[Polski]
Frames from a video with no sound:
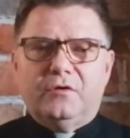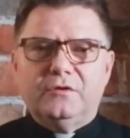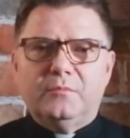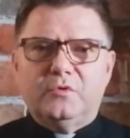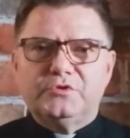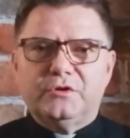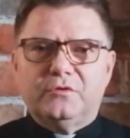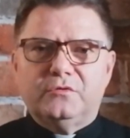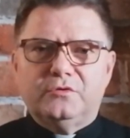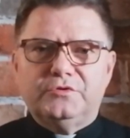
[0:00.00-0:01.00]
ono może
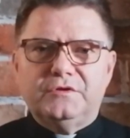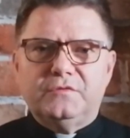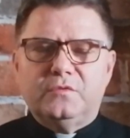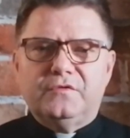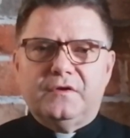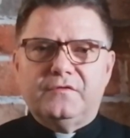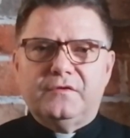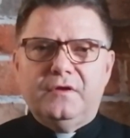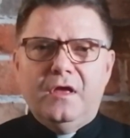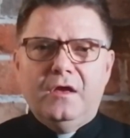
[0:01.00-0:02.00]
odnosić
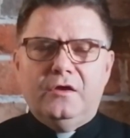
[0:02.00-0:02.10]
sukcesy